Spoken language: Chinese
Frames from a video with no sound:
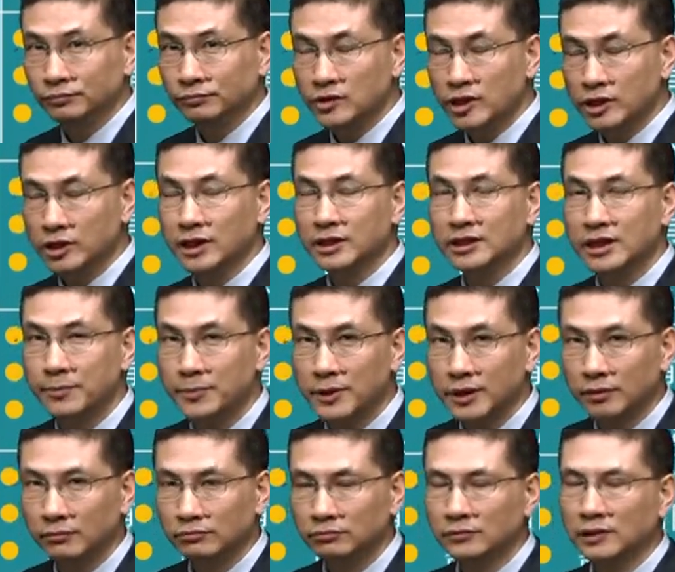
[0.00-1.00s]
这是跟谁
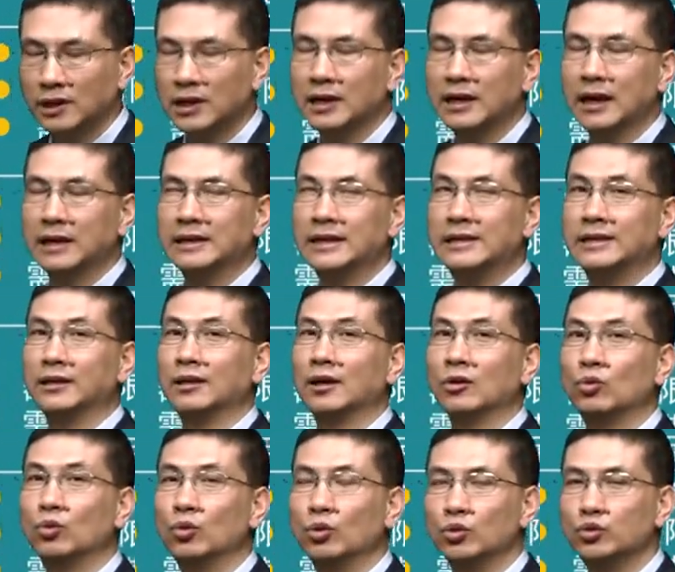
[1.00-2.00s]
比？跟刚才讲的
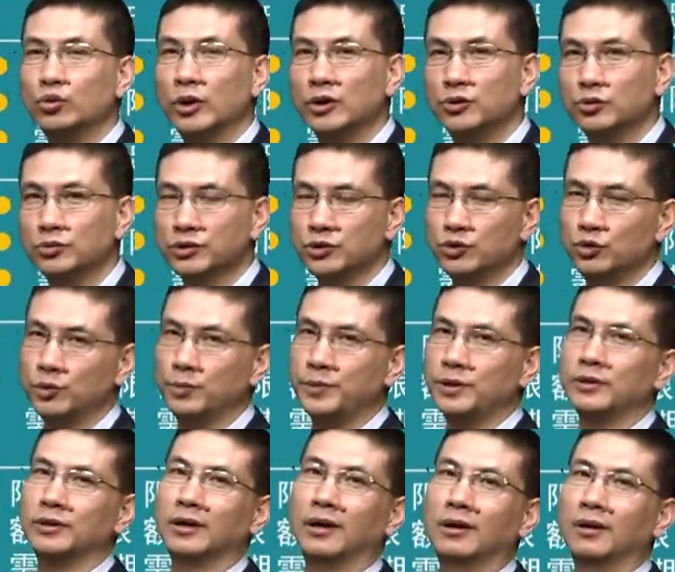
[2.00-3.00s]
股权融资去
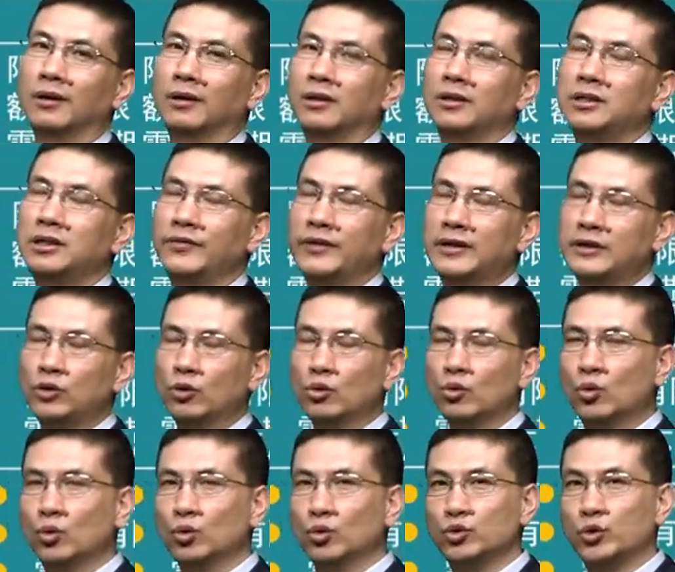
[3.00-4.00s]
比的。因为用
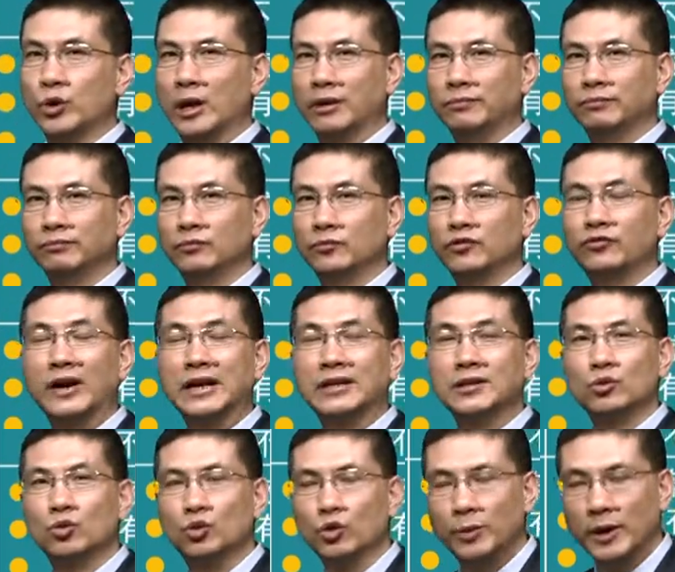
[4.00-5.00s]
股权发
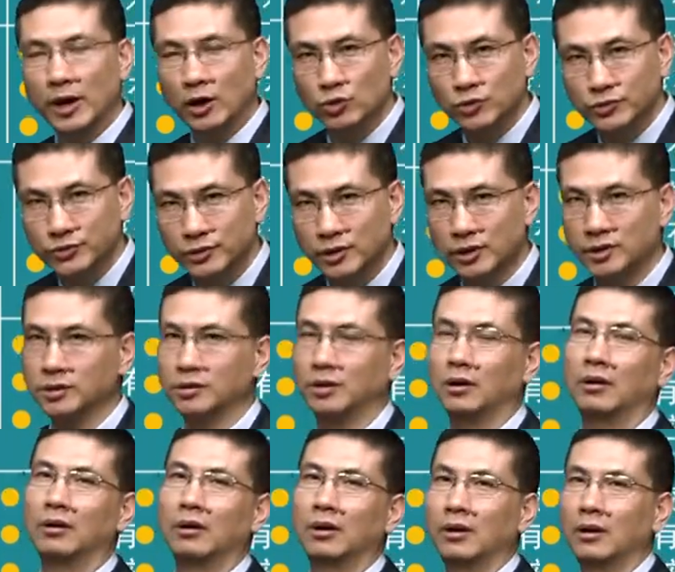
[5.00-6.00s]
行股票融资的时
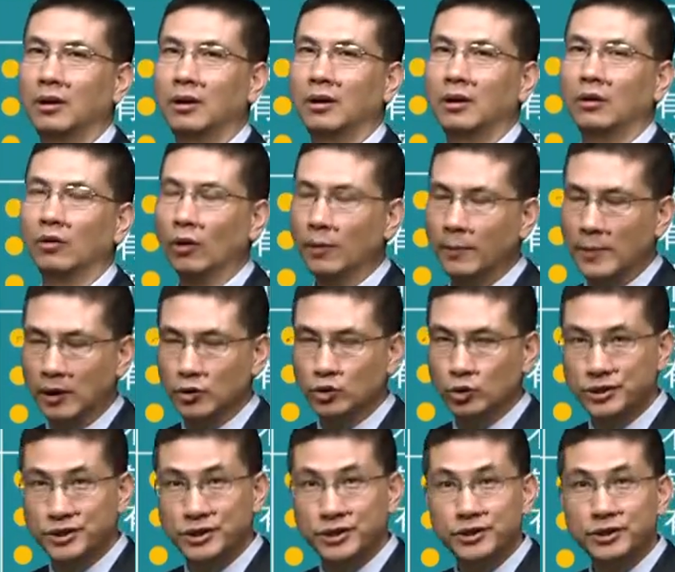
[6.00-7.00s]
候，我们要
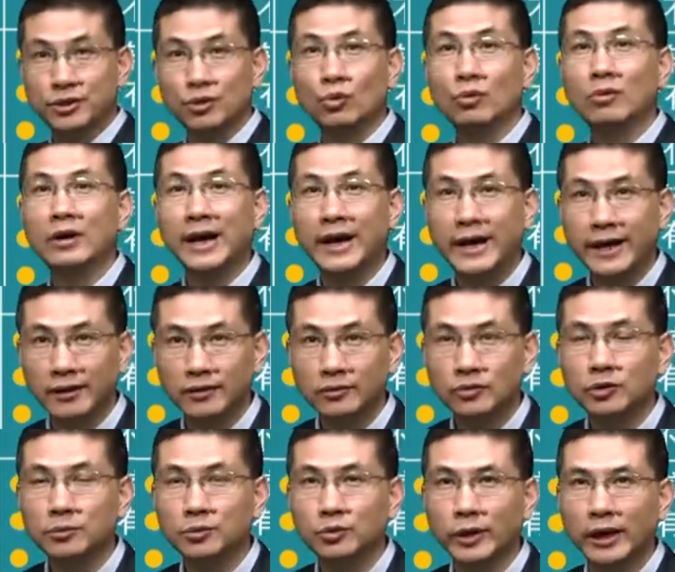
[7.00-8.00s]
做信息的公开，
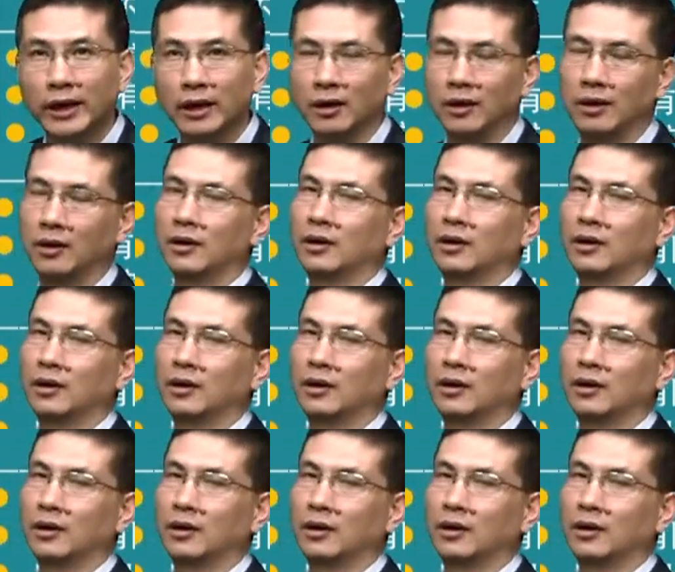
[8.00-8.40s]
对不对？